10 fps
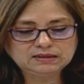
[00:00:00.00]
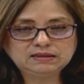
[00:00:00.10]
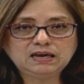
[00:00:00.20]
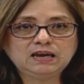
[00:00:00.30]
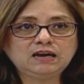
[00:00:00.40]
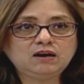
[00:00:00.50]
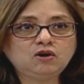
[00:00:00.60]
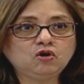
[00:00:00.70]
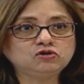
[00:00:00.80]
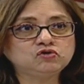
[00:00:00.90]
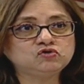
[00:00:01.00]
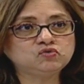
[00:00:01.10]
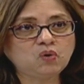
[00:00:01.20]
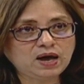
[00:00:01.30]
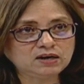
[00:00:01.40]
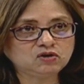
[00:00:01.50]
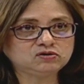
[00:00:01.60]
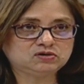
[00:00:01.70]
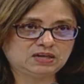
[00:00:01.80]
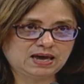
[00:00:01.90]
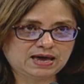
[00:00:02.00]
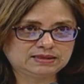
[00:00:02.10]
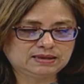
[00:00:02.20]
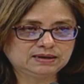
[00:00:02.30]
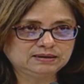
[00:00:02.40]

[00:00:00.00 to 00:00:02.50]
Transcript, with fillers: de los usuarios de ANDA,